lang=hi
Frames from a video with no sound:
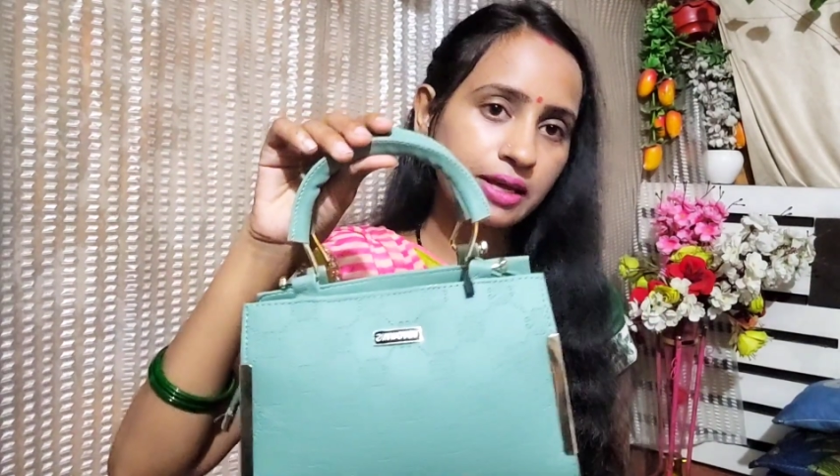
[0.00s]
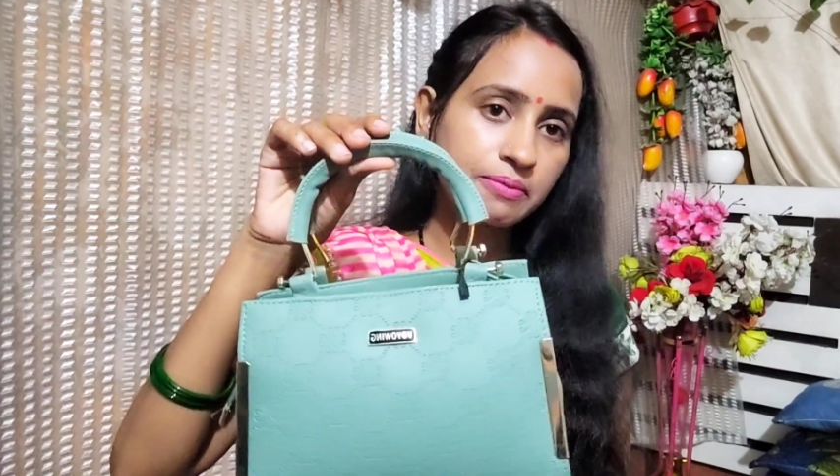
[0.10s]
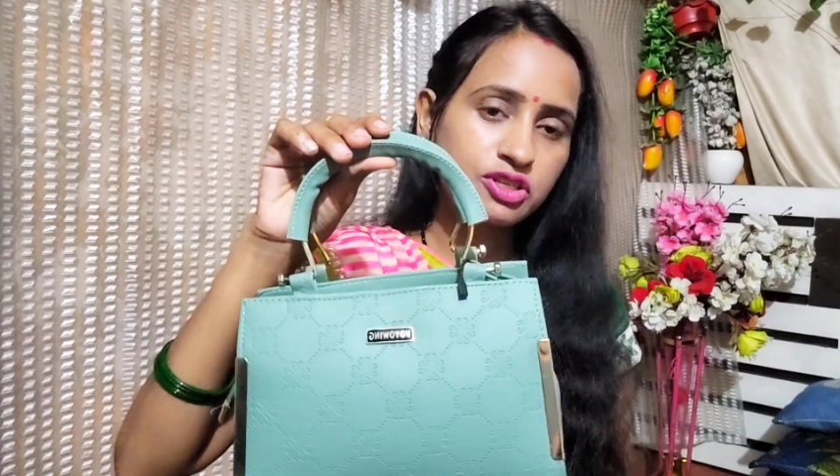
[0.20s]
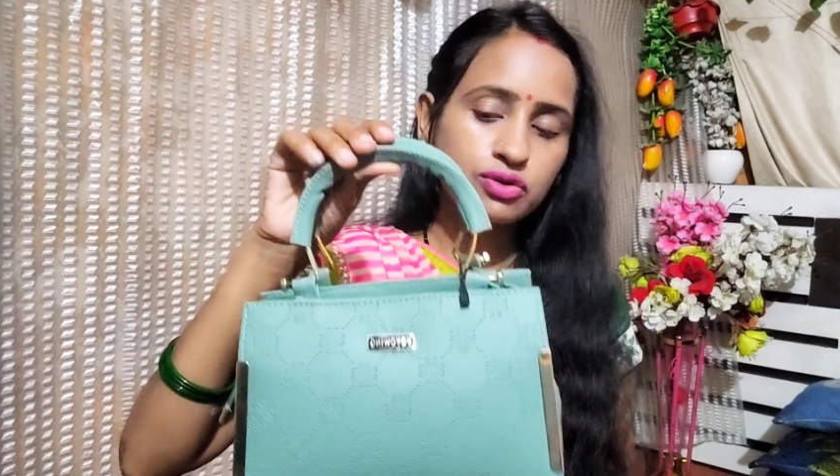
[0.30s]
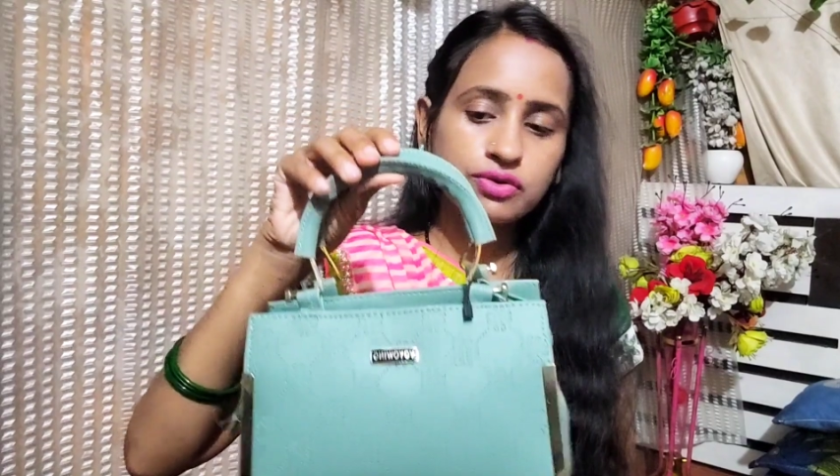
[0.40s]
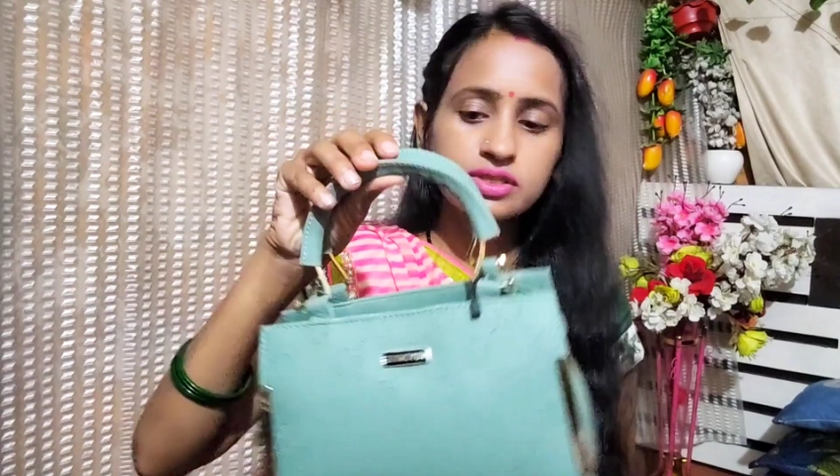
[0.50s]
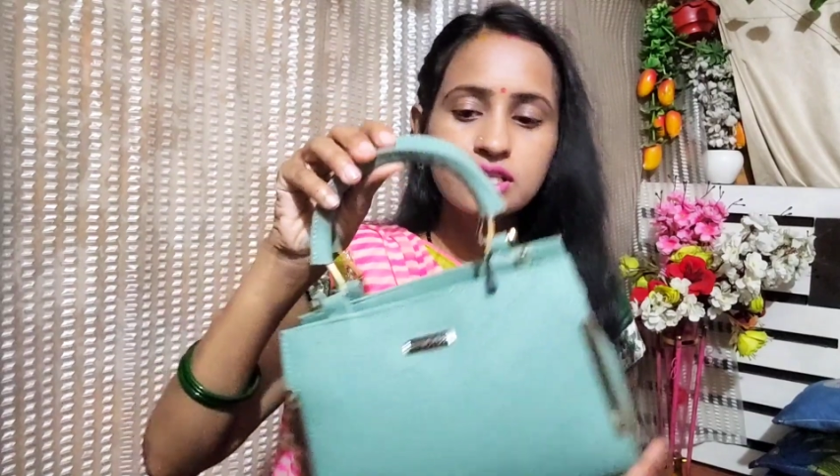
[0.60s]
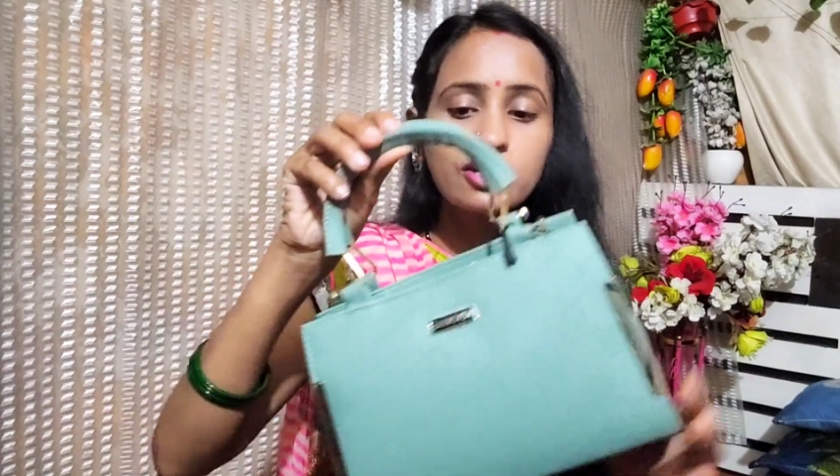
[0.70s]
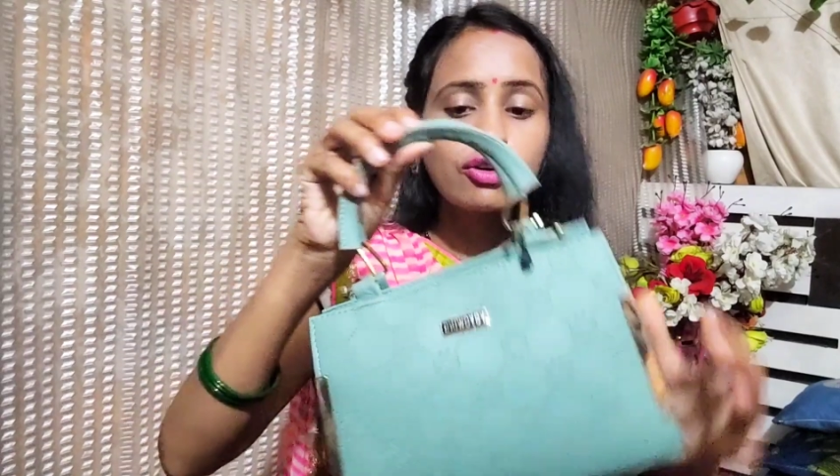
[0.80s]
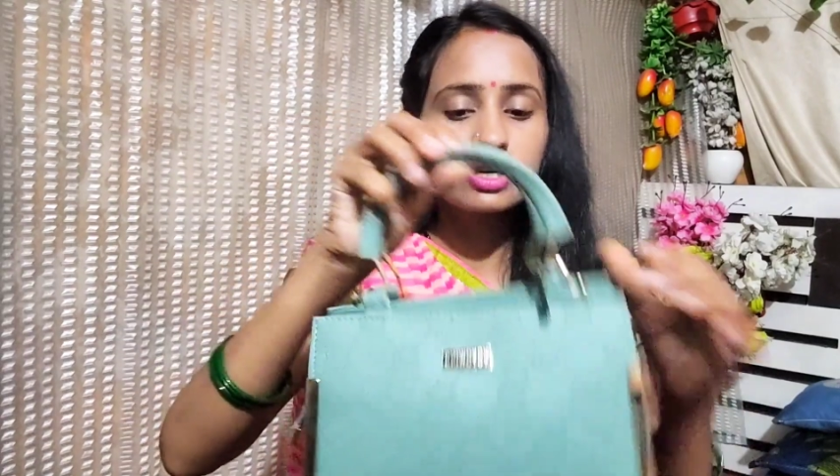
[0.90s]
अमेजोन
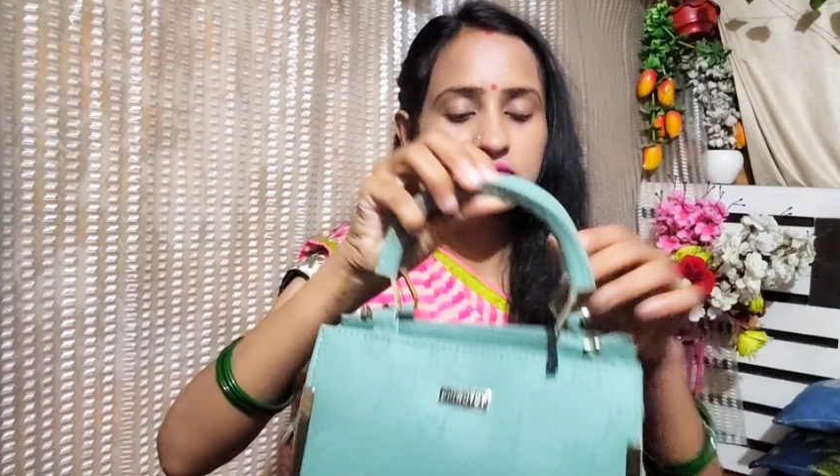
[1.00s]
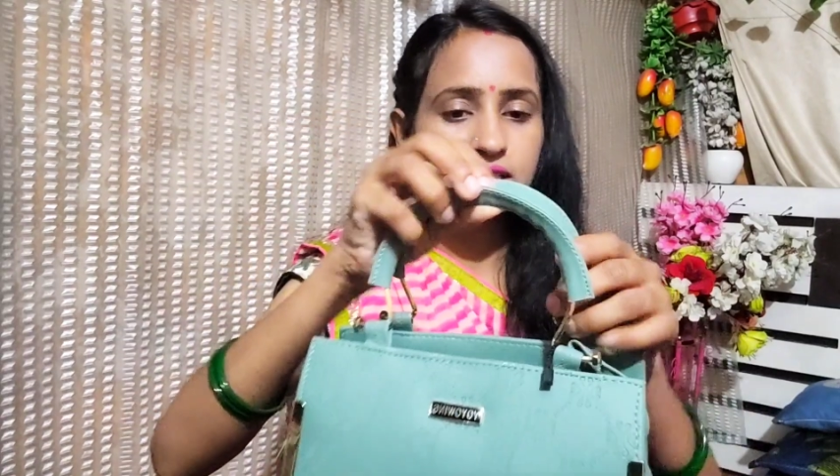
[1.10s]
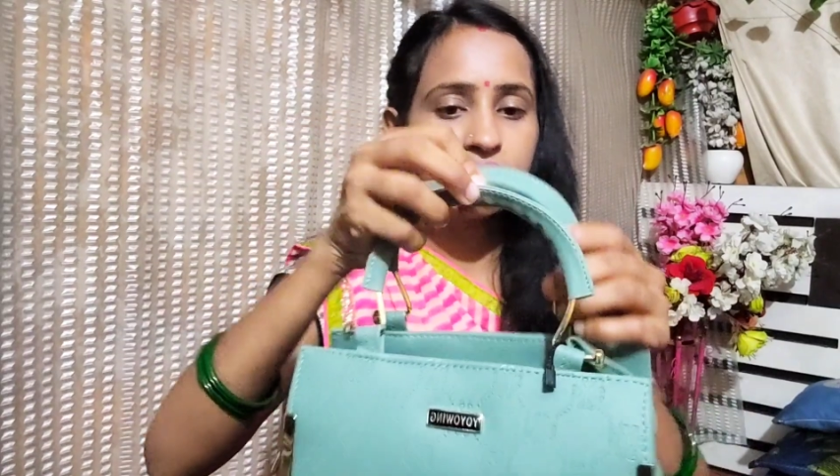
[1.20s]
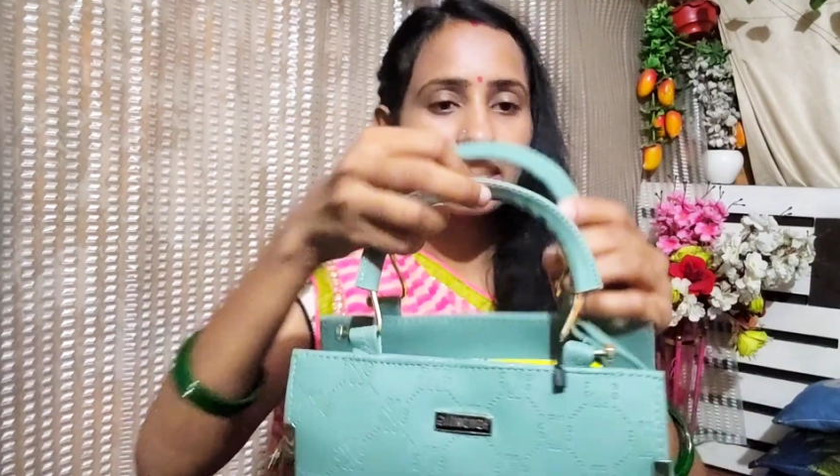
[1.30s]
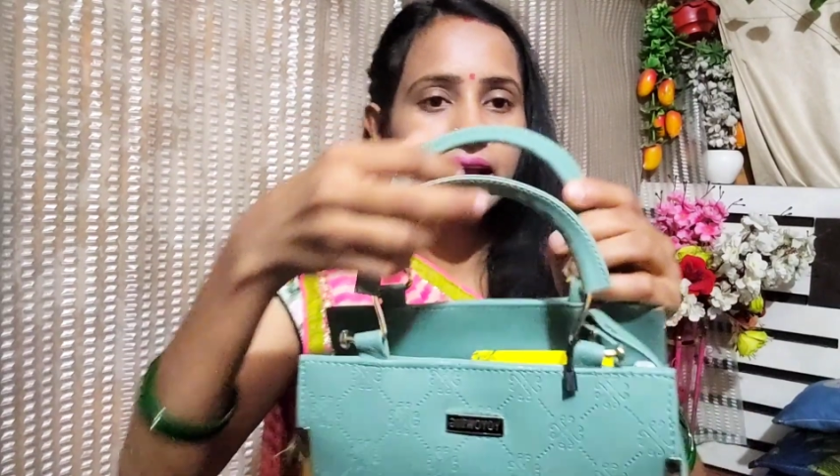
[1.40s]
से और इसकी